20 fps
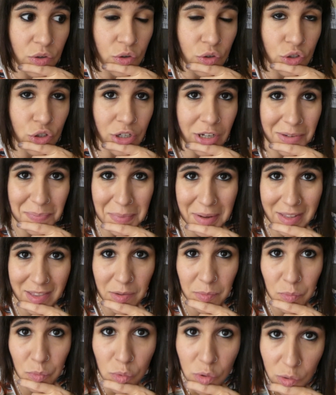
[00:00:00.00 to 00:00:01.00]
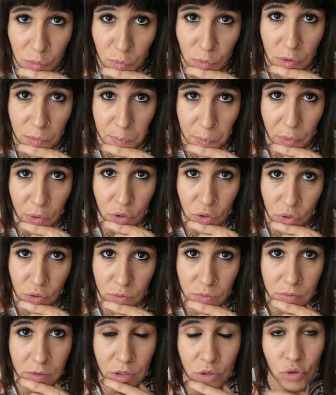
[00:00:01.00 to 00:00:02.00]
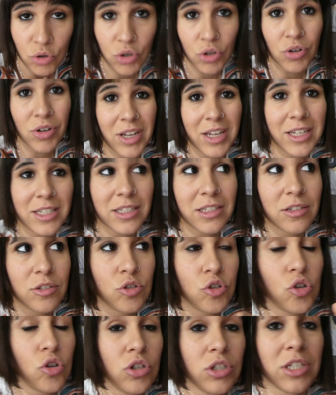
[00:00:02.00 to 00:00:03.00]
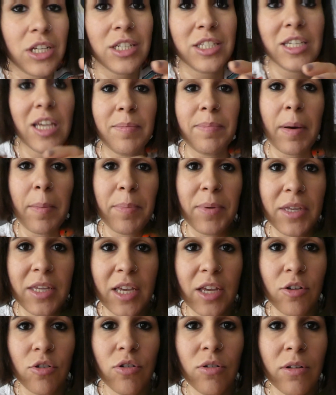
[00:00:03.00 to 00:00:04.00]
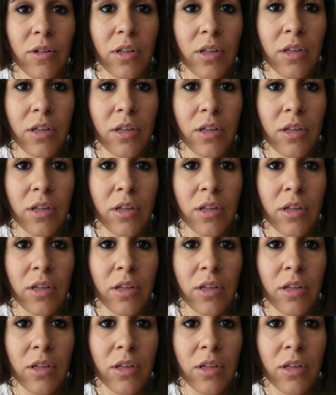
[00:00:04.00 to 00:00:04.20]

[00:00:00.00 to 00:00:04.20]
digo, es que parece muy, muy pollo. Digo, yo creo que es, no es que sea papillero,